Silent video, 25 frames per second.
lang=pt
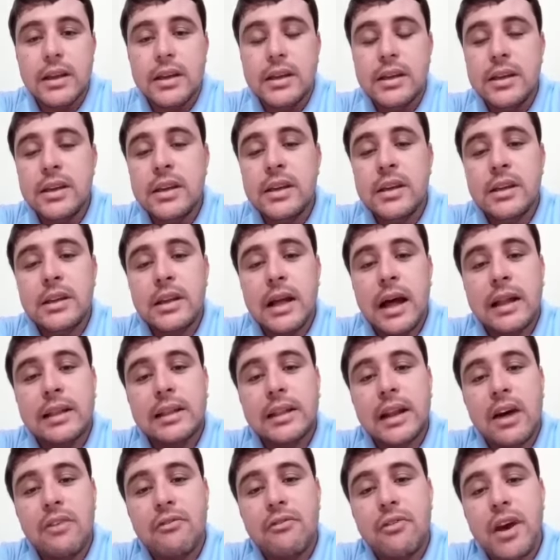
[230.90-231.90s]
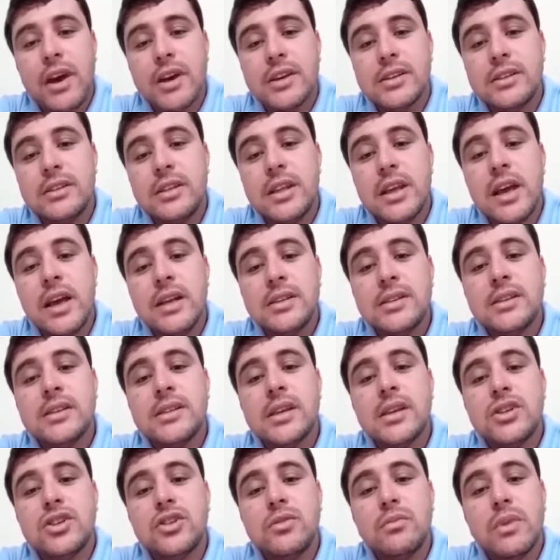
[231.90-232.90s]
E através desses
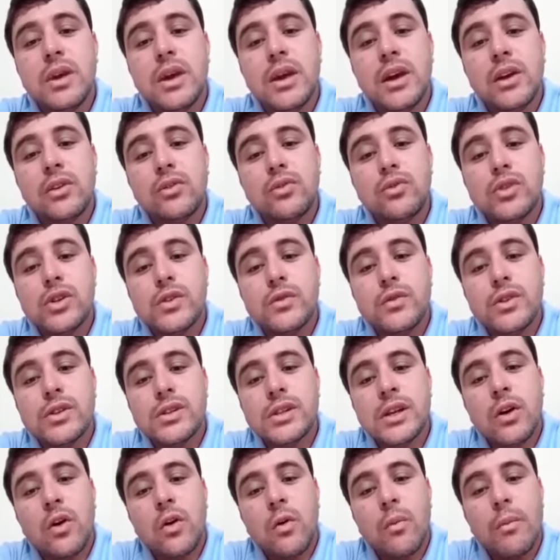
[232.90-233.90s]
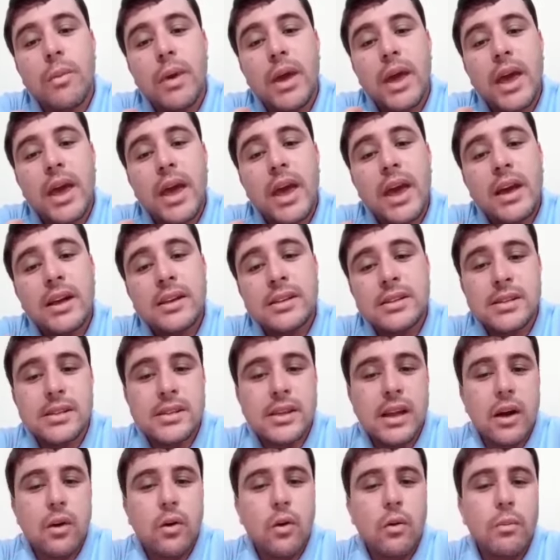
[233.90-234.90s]
sentimentos você
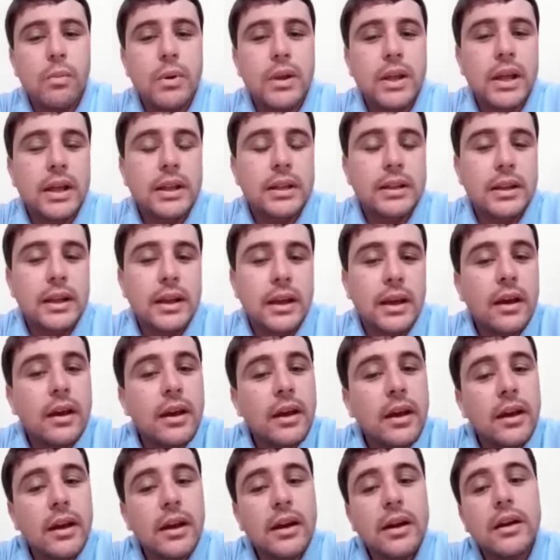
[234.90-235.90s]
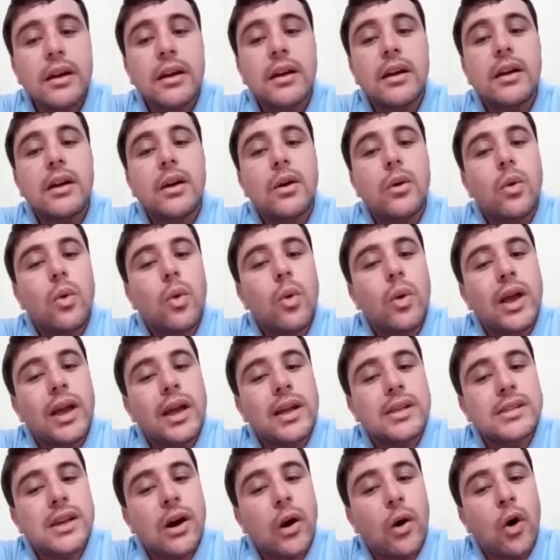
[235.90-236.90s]
começa a compreender o que,
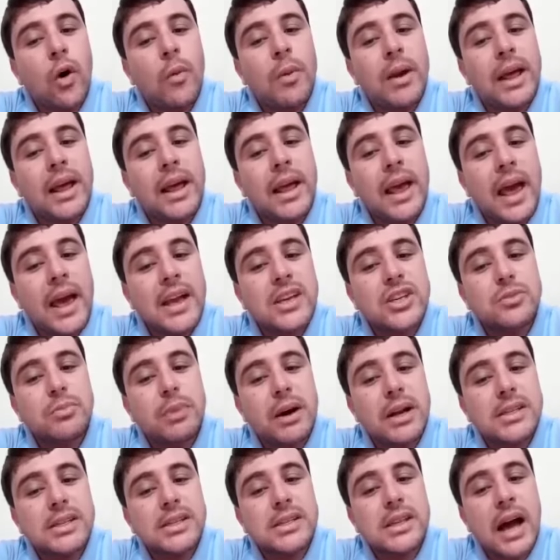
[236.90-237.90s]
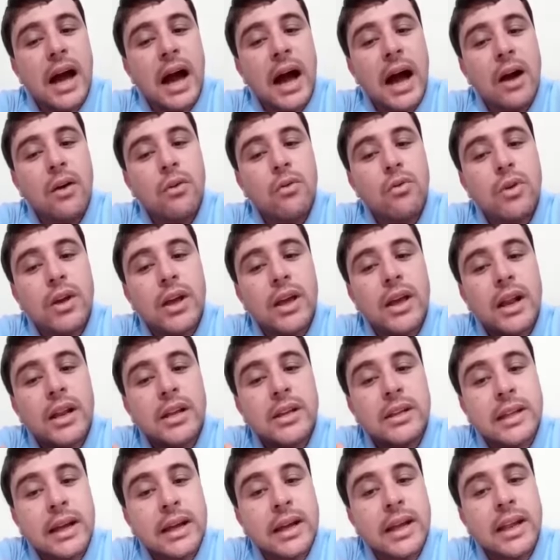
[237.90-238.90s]
que essa obra quer te passar, o que, que ela
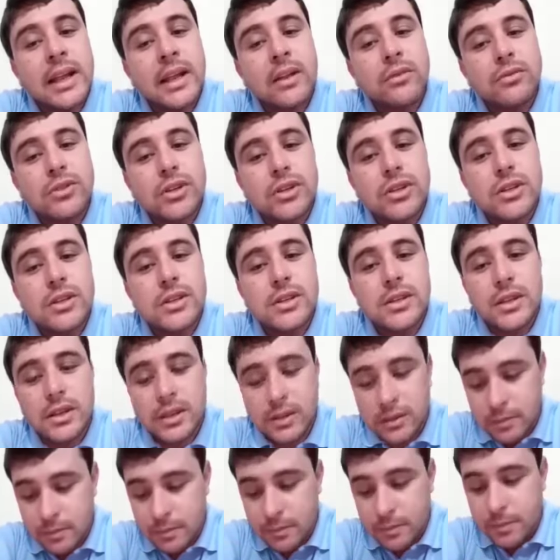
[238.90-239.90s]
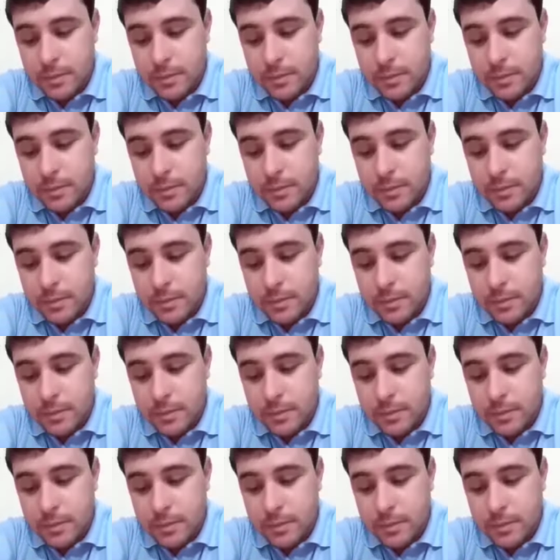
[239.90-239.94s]
está querendo te dizer.